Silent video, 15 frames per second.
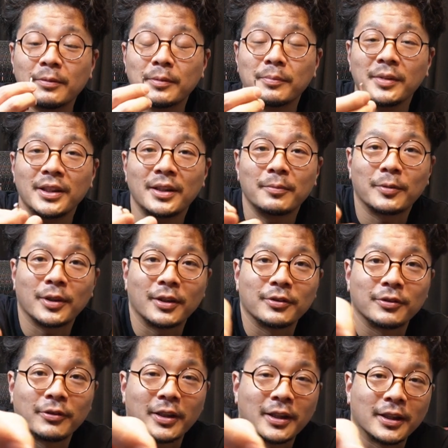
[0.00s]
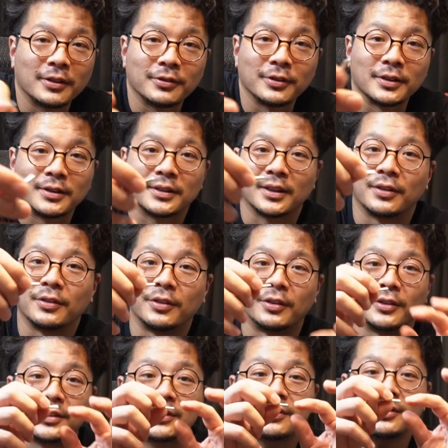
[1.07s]
分見てもらうと分かるんですけ
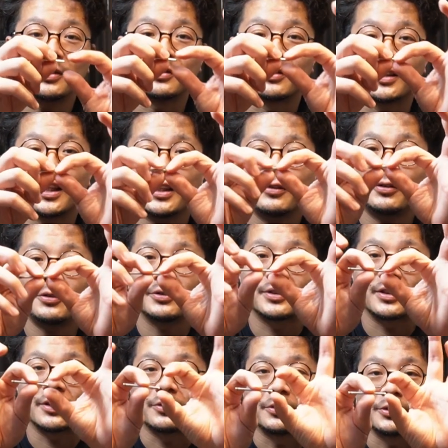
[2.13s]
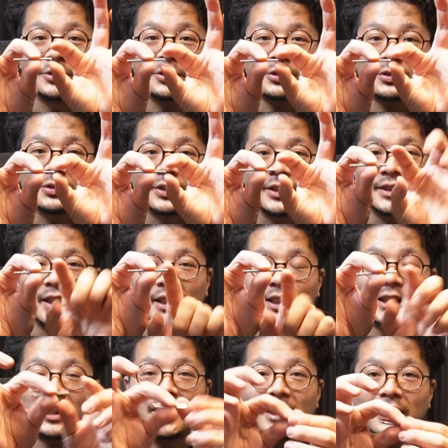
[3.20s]
どスクリューない方ってこうちょっとね
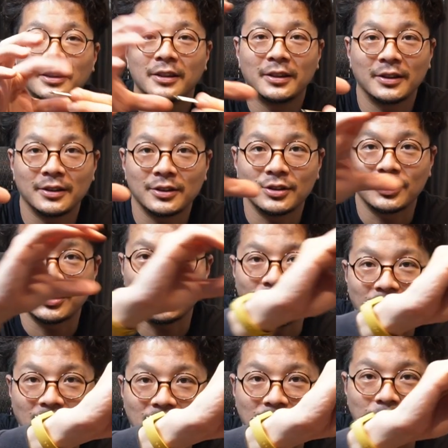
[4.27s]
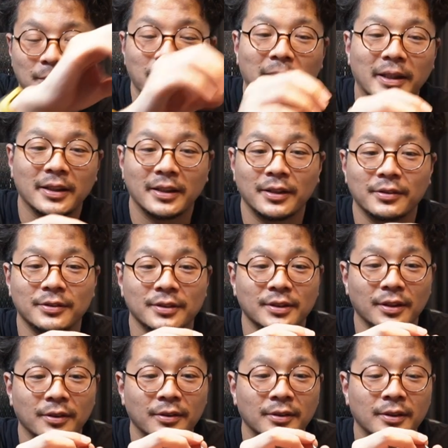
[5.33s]
先がシュッてすぼまってるんです
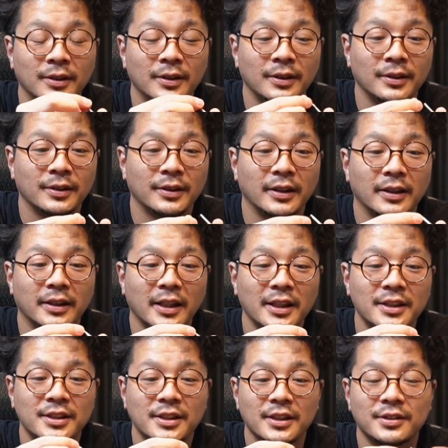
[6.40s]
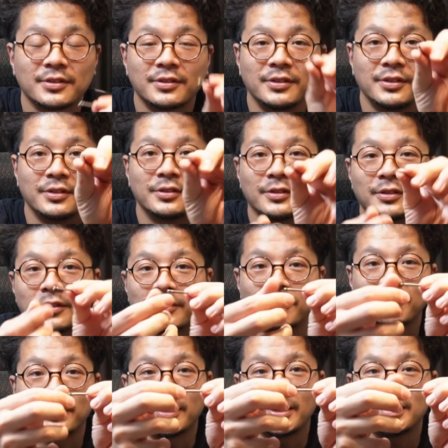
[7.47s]
よで対してスクリューこ
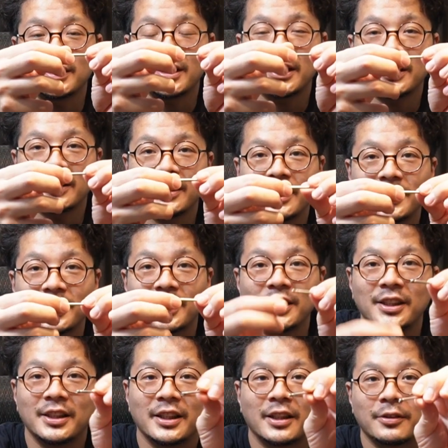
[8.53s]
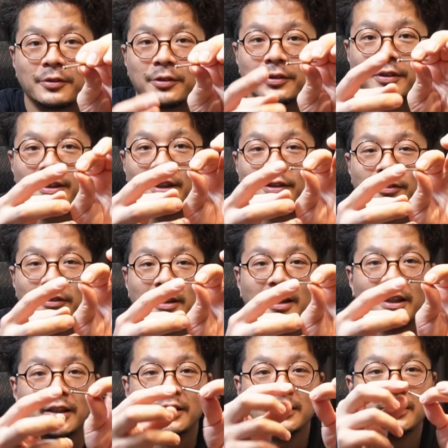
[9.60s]
のネジやネジ切ってある方っていうの
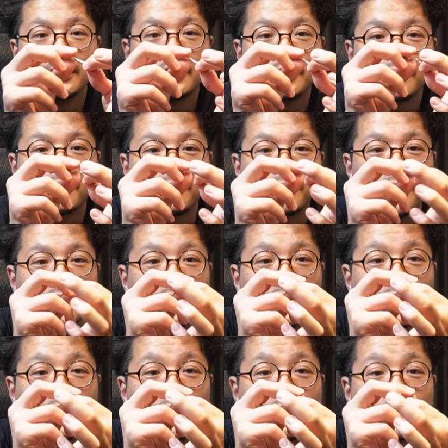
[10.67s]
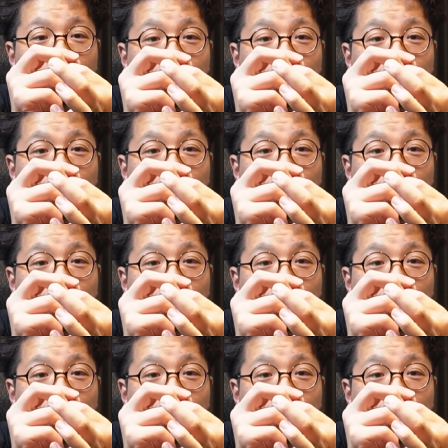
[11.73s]
はこうなんかね